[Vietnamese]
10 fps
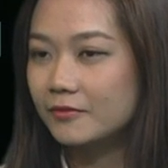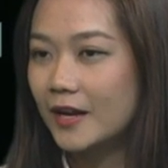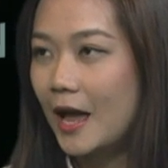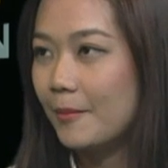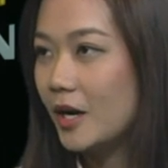
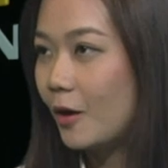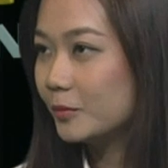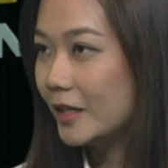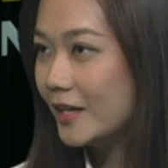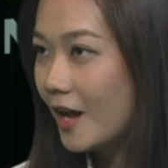phải làm ở
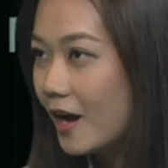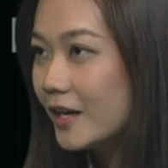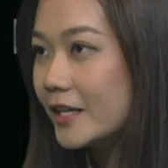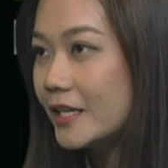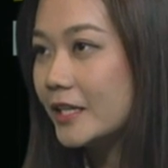công ty
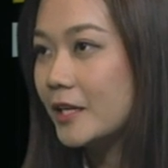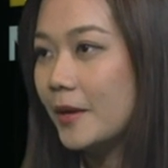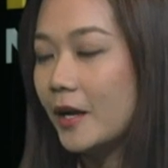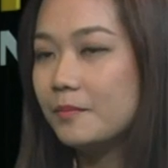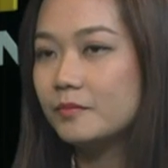lớn hay gì nhưng
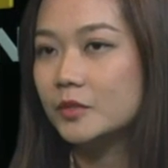mà các